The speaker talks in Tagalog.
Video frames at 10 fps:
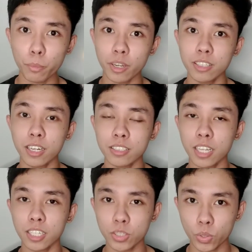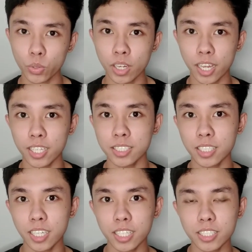kong product na ito, guys,
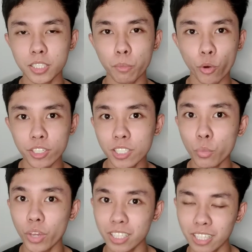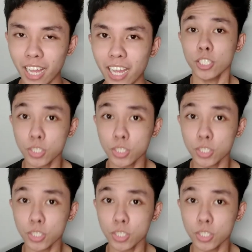is more than a week na.